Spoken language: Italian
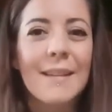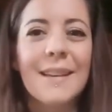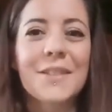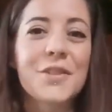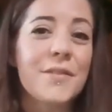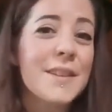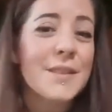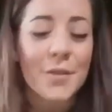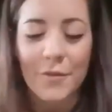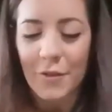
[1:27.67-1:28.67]

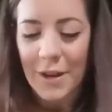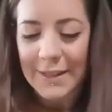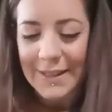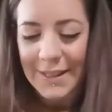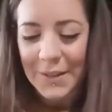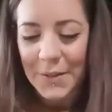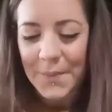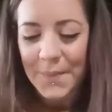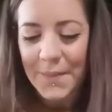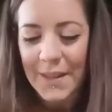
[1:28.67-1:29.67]
L'arcivescovo addio
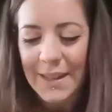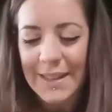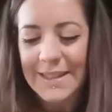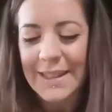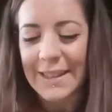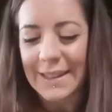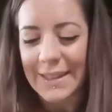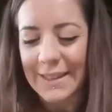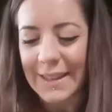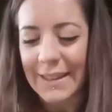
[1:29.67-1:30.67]
la sera di
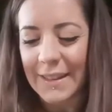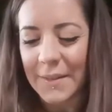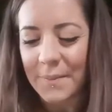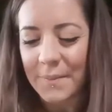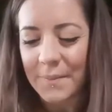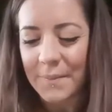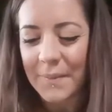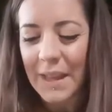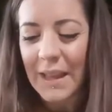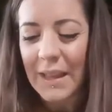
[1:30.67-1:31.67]
Natale.
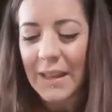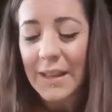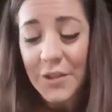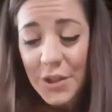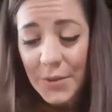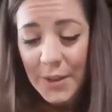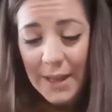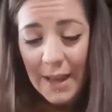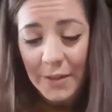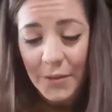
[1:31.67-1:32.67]

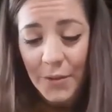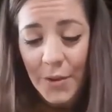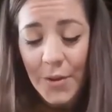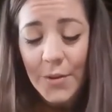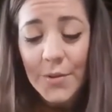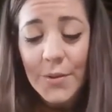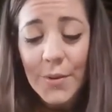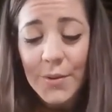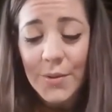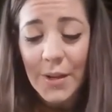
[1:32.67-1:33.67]
Inginocchiato,
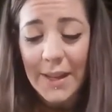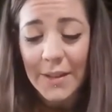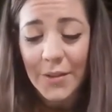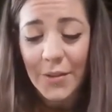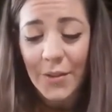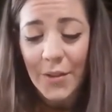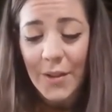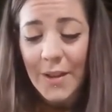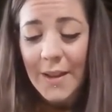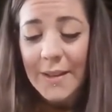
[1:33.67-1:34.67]
solo soletto,
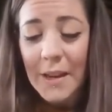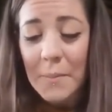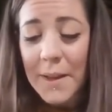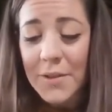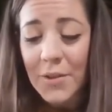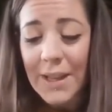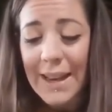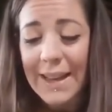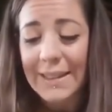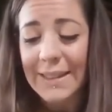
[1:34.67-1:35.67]
nel mezzo
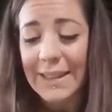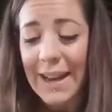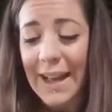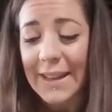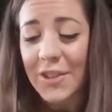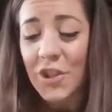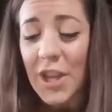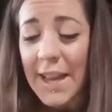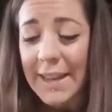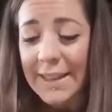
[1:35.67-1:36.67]
della cattedrale
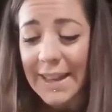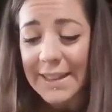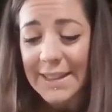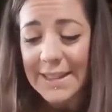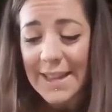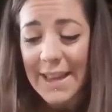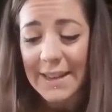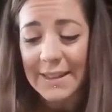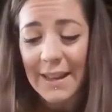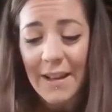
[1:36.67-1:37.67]
gelida e
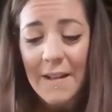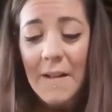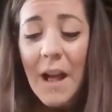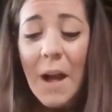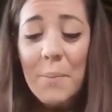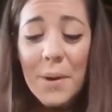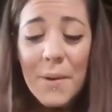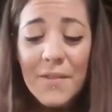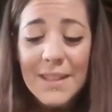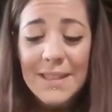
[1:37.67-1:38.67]
deserta, a
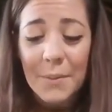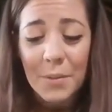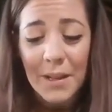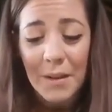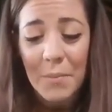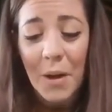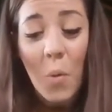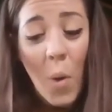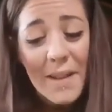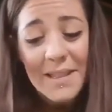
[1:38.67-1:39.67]
prima vista potrebbe
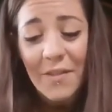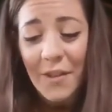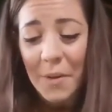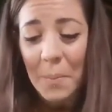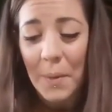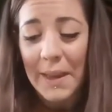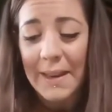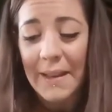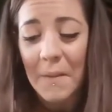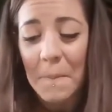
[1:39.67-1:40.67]
quasi far
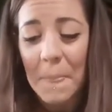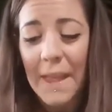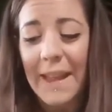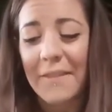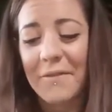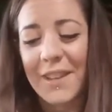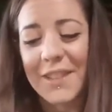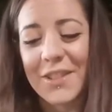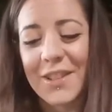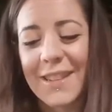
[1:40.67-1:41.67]
pena, e
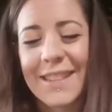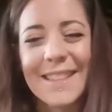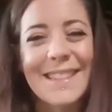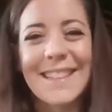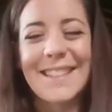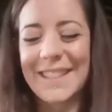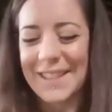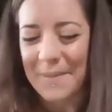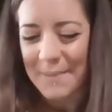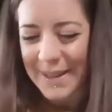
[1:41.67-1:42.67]
invece, se si
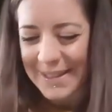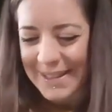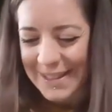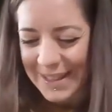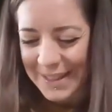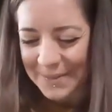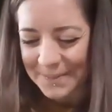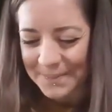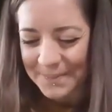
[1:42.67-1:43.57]
sapesse,